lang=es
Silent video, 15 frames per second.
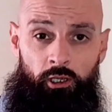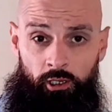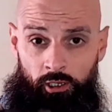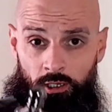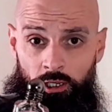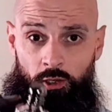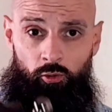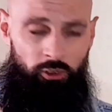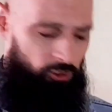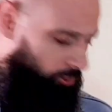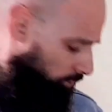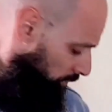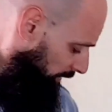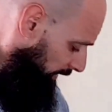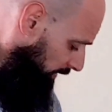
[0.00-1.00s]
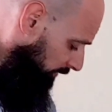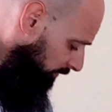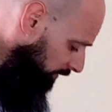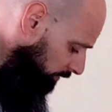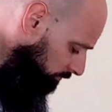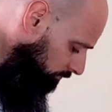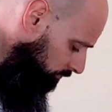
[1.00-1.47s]
Les cuento lo que
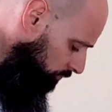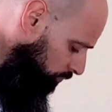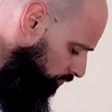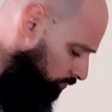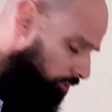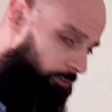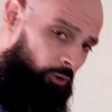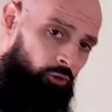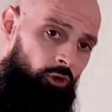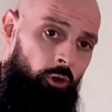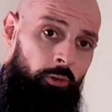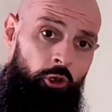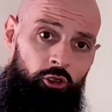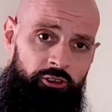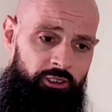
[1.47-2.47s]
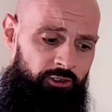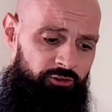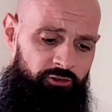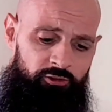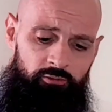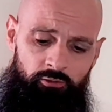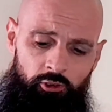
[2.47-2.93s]
hice. Tomé unos
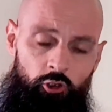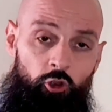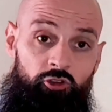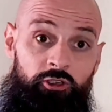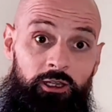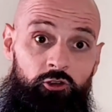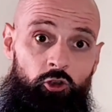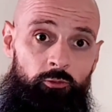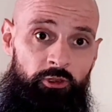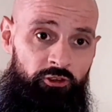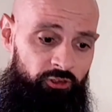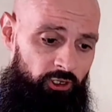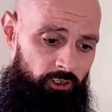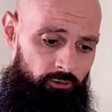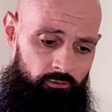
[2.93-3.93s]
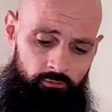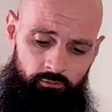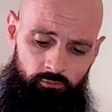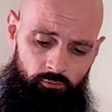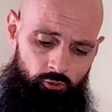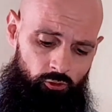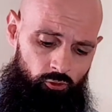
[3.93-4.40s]
blotters, los atomicé,
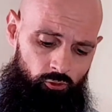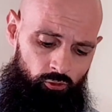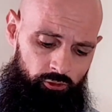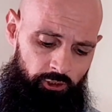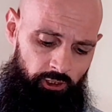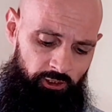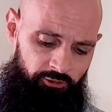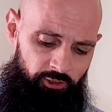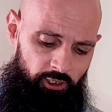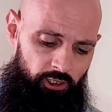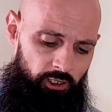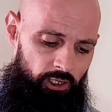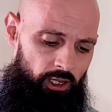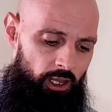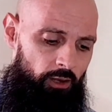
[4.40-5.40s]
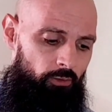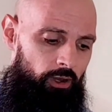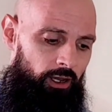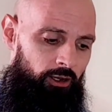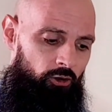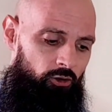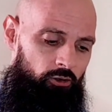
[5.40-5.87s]
utilicé el
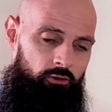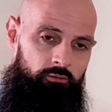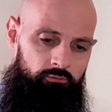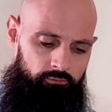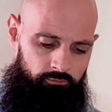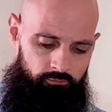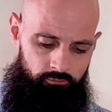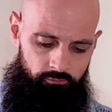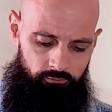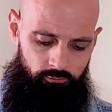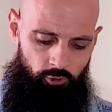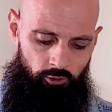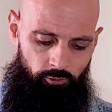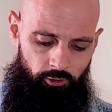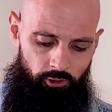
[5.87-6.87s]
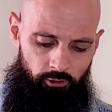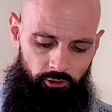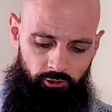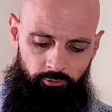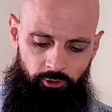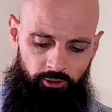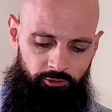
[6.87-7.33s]
blanco, vamos a ponerlo
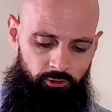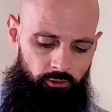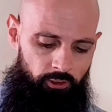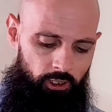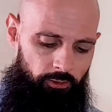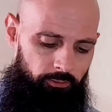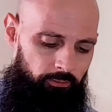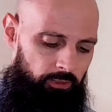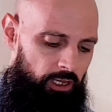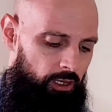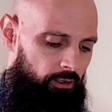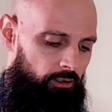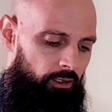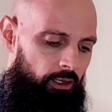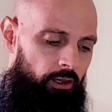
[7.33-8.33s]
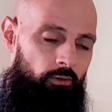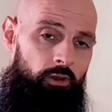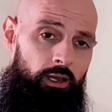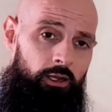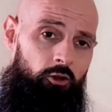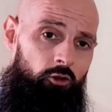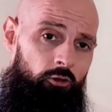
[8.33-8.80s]
así para que se vean bien, el
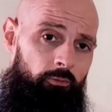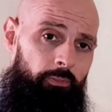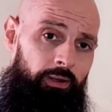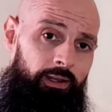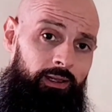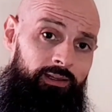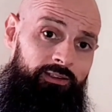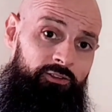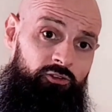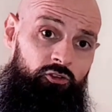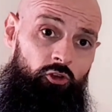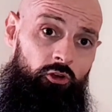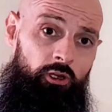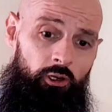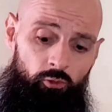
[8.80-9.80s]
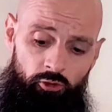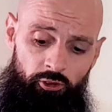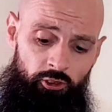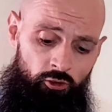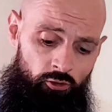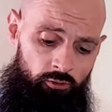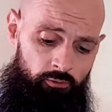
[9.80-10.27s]
blanco para Stronger With
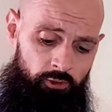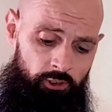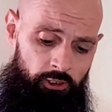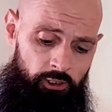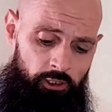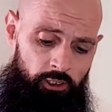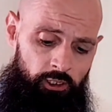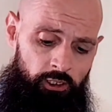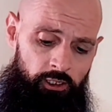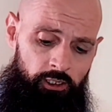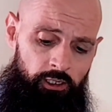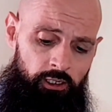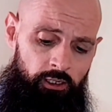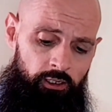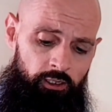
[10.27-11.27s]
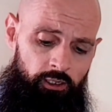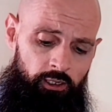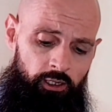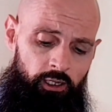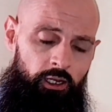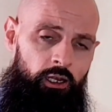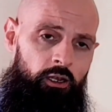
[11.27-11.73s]
You y
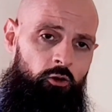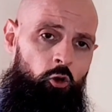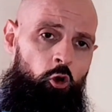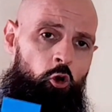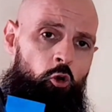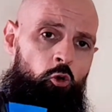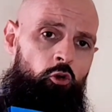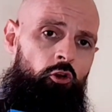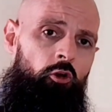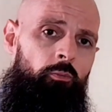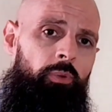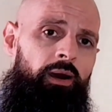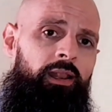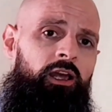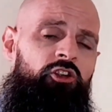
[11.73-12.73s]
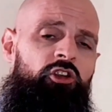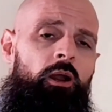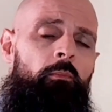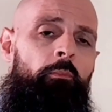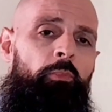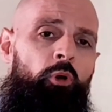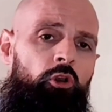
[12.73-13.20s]
el oscuro para
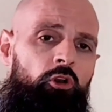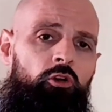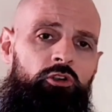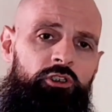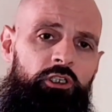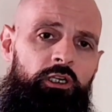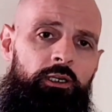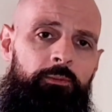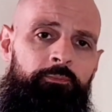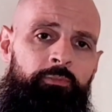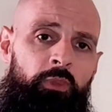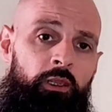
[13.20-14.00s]
Jean Paul Gaultier.